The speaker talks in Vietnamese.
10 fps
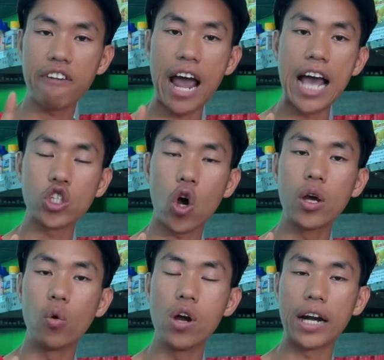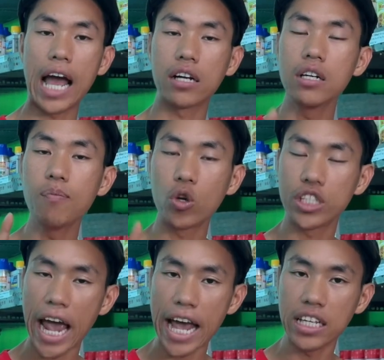pha cho liều lượng là cứ
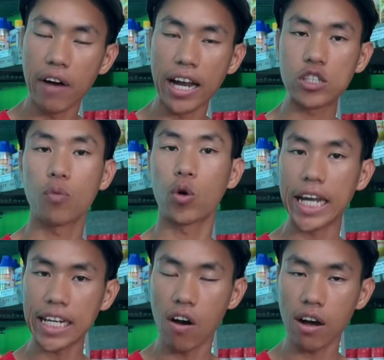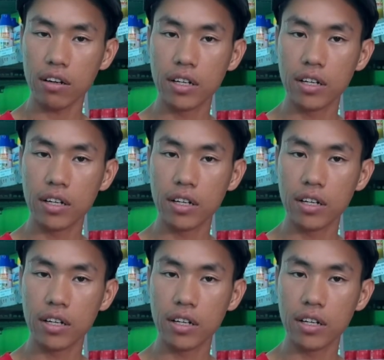1C như vậy là cho một lít nước.